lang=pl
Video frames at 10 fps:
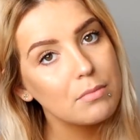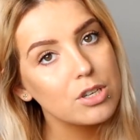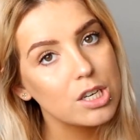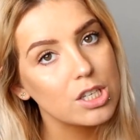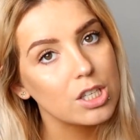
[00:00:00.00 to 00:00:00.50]

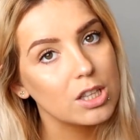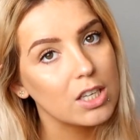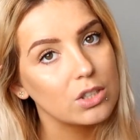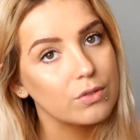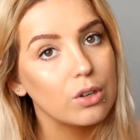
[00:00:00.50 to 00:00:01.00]
myślę, że
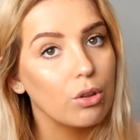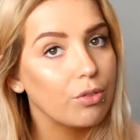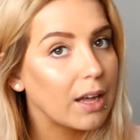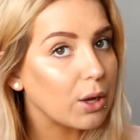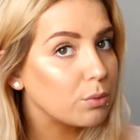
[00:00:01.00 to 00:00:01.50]
też
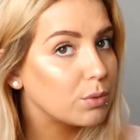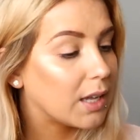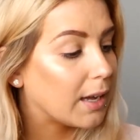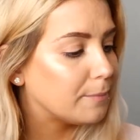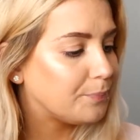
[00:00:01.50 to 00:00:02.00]
wyglądają
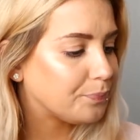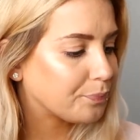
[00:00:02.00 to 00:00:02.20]
te